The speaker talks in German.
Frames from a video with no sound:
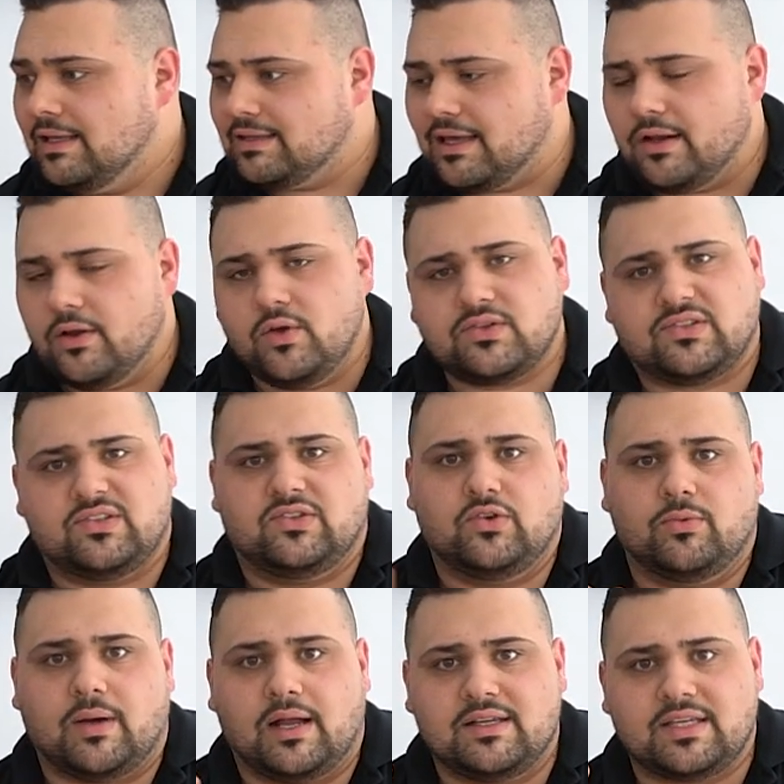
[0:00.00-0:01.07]
da löst sich
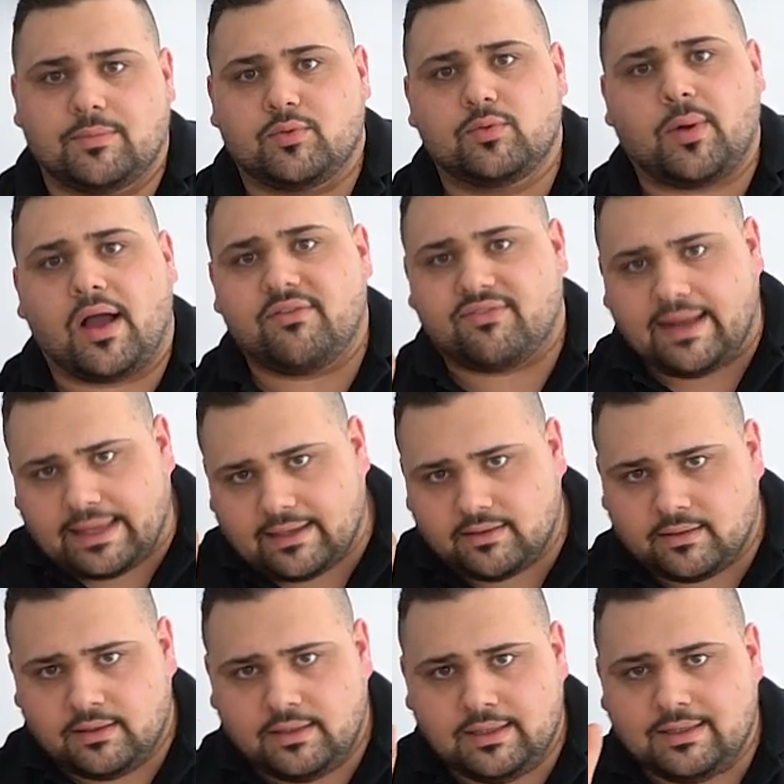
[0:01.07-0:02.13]
überall, ich habe überall
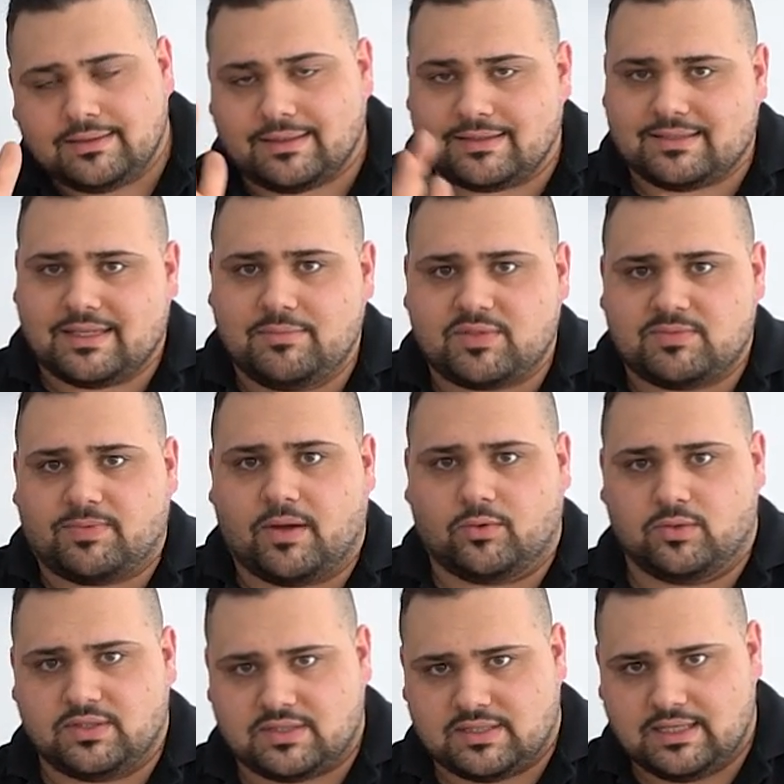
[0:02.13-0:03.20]
Flecken. Das gibt es bei
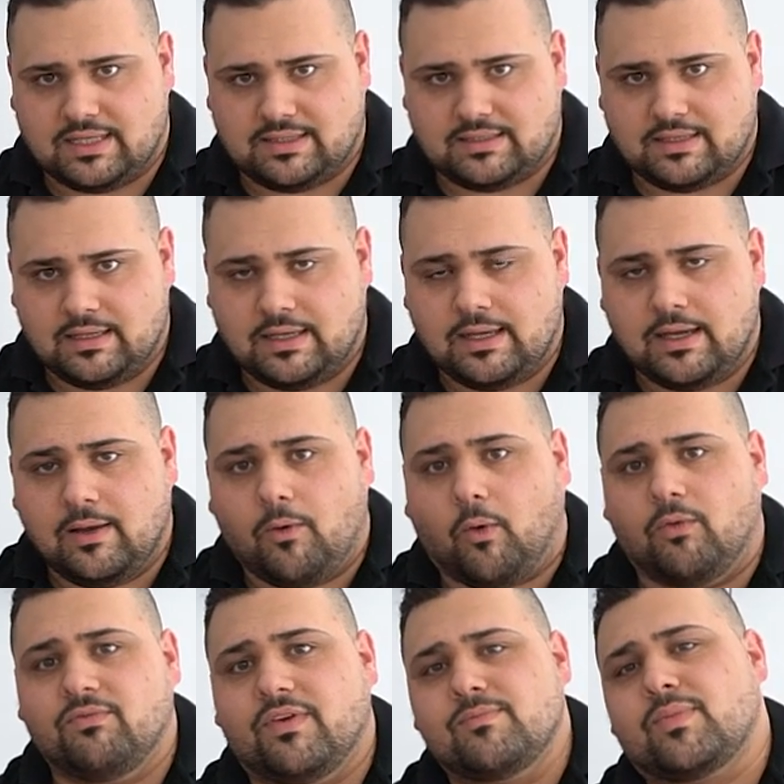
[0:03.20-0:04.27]
uns nicht.
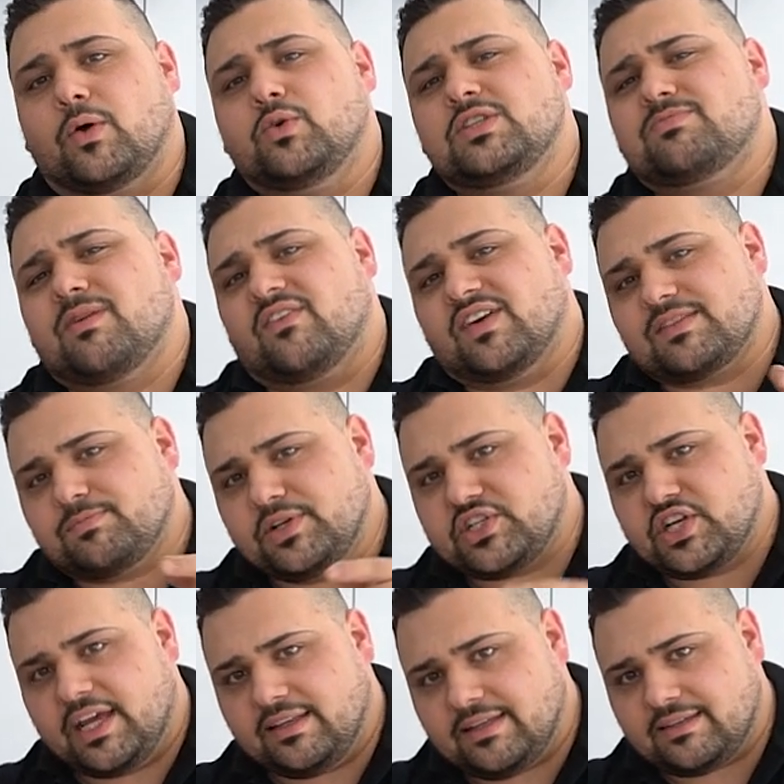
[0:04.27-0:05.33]
Und wenn bei uns mal was
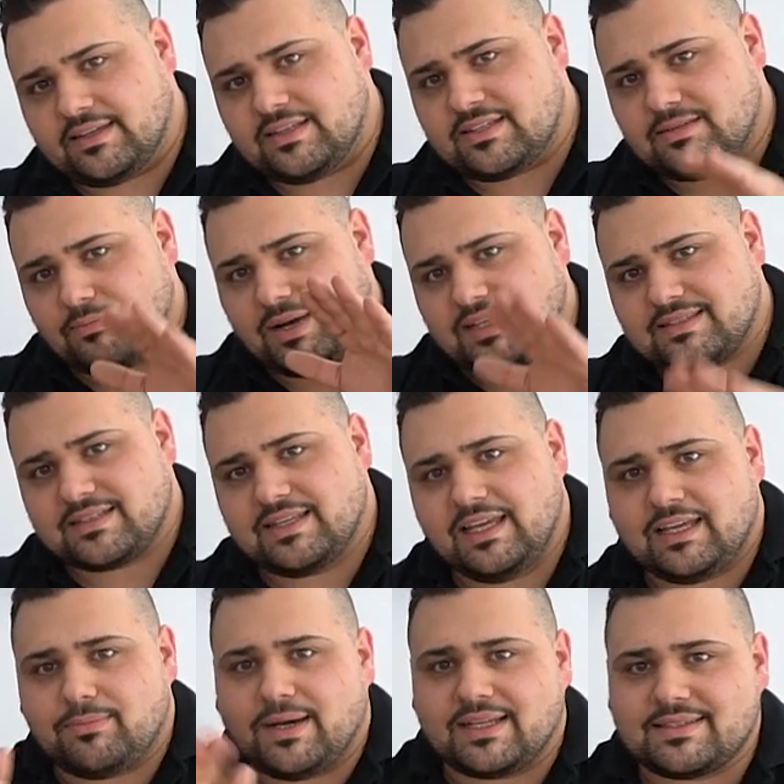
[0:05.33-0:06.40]
beschädigt ist, macht's
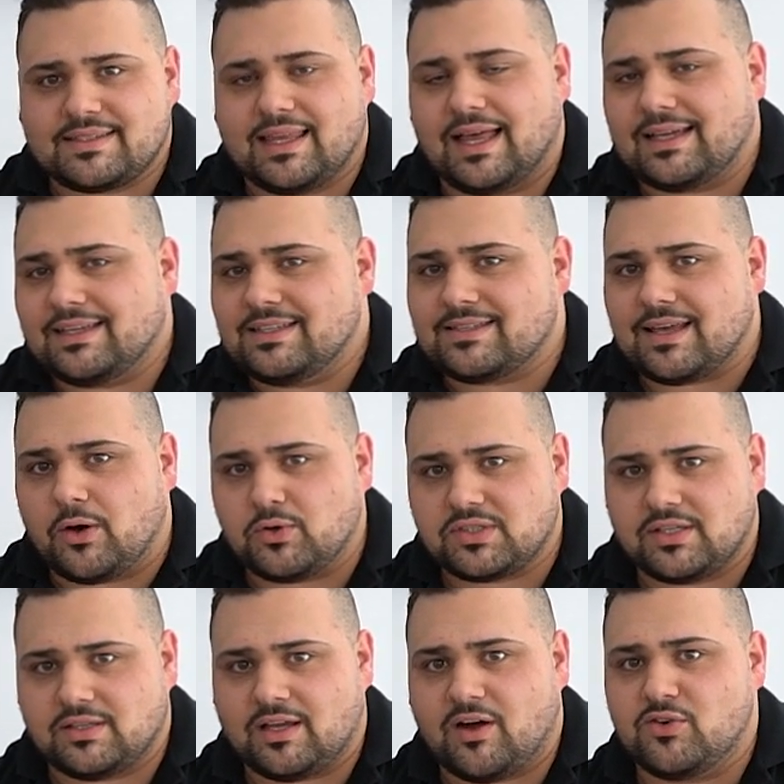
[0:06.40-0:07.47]
Klick, macht's Klack, ist
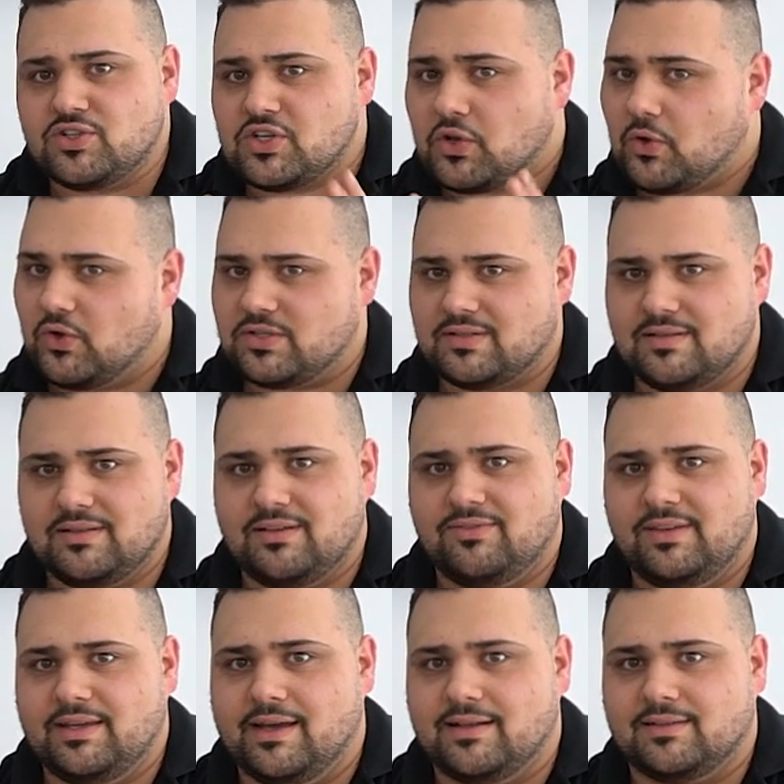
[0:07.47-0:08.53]
ausgetauscht, kostet nicht
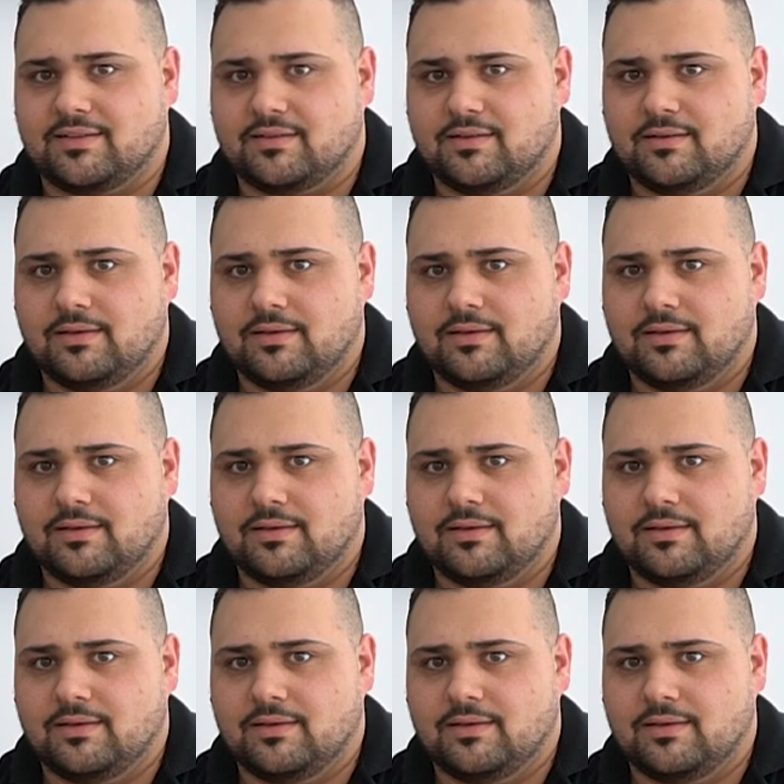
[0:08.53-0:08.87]
viel Geld.